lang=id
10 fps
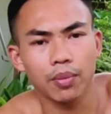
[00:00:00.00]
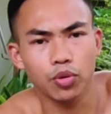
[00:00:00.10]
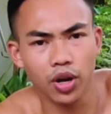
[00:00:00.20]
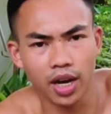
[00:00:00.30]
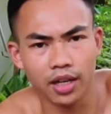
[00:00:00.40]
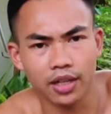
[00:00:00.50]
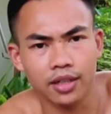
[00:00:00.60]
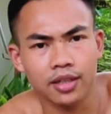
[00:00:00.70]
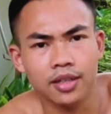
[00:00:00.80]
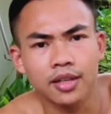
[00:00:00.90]
gabungan.
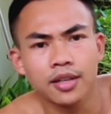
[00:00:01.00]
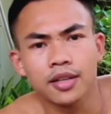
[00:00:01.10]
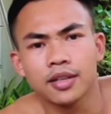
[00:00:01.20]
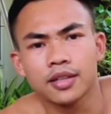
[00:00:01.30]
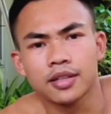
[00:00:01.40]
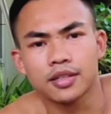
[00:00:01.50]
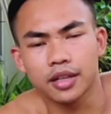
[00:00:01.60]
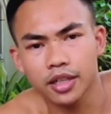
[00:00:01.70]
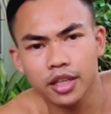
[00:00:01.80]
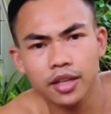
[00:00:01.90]

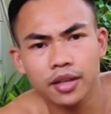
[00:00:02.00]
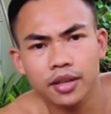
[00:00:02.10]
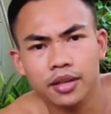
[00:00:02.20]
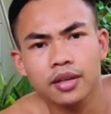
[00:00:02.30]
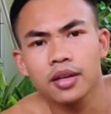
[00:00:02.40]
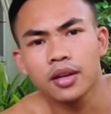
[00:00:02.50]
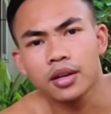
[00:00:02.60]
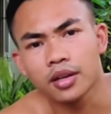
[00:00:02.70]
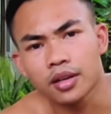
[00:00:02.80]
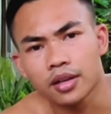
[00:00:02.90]
Jadi
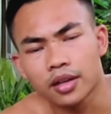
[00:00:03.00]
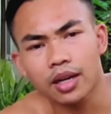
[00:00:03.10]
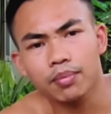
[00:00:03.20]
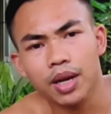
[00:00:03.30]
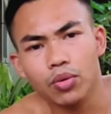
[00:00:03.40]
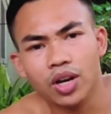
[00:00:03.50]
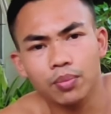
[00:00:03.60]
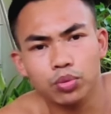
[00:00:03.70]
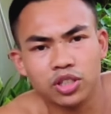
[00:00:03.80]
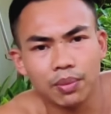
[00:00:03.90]
dengan
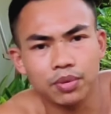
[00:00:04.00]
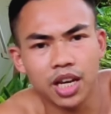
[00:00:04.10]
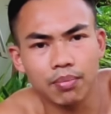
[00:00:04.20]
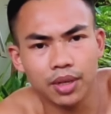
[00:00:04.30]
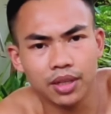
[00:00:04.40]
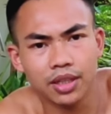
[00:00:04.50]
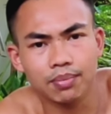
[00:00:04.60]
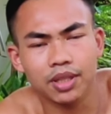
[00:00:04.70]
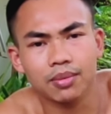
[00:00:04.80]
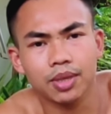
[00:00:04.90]
melakukan push up diamond
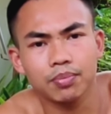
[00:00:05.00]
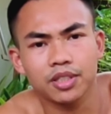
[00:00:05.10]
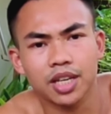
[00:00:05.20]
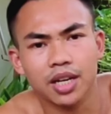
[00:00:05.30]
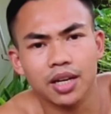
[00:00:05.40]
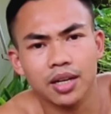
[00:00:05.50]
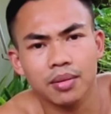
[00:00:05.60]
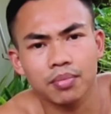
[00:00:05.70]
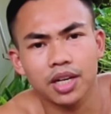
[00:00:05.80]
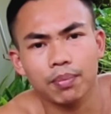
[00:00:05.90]
teman-teman bisa
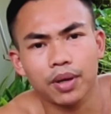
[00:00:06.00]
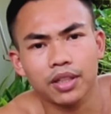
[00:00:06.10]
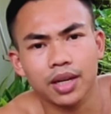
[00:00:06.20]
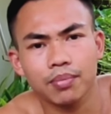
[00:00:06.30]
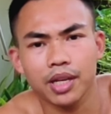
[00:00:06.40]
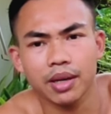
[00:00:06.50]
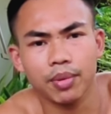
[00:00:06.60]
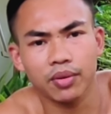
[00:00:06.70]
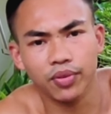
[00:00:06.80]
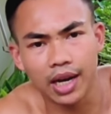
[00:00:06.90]
mendapatkan banyak
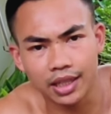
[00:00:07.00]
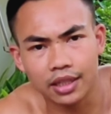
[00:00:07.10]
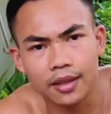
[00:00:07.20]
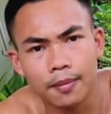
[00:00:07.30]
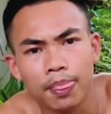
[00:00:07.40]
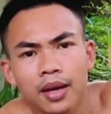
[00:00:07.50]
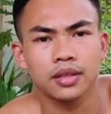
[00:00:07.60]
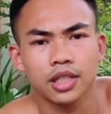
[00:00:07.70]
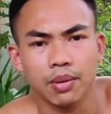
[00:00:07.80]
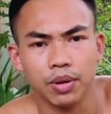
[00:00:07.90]
manfaat.
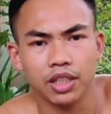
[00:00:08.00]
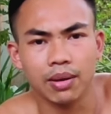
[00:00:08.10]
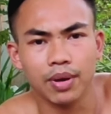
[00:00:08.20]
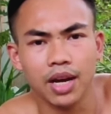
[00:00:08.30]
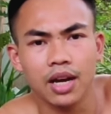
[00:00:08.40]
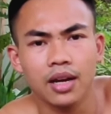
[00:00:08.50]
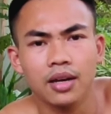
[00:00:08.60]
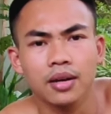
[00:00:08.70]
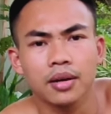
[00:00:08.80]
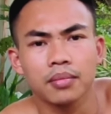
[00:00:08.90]
Yang pertama
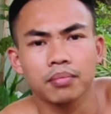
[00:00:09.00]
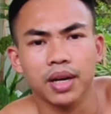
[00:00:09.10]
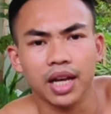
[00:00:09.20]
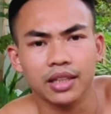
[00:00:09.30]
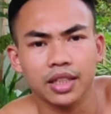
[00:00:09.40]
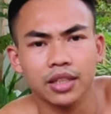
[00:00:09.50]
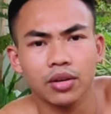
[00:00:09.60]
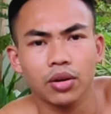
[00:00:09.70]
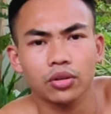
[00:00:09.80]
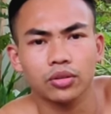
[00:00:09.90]
melatih
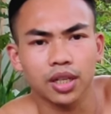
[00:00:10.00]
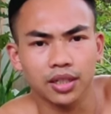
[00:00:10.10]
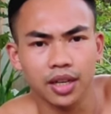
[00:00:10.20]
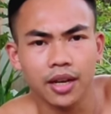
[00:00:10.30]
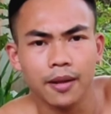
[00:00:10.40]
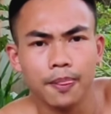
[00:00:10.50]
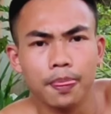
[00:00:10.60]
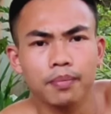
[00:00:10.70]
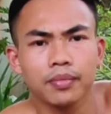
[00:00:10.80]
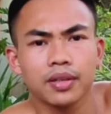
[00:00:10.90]
otot dada
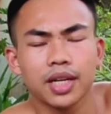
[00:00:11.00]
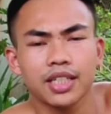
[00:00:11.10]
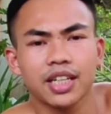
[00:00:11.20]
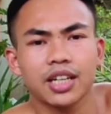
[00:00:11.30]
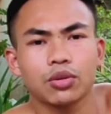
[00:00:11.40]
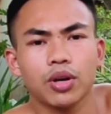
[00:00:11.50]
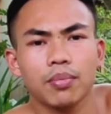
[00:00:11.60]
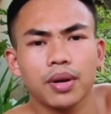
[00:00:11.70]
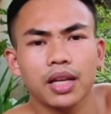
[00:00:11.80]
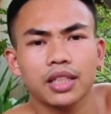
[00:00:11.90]
dan yang
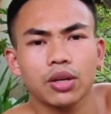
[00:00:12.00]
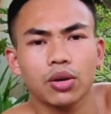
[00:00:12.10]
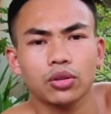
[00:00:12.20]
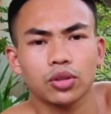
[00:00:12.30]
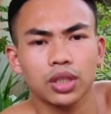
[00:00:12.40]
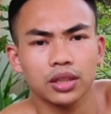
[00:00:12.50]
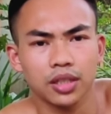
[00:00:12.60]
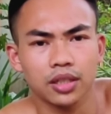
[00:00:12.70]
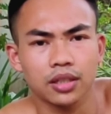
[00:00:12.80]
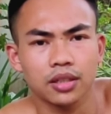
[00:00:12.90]
kedua melatih otot
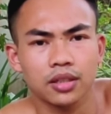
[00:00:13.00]
inti.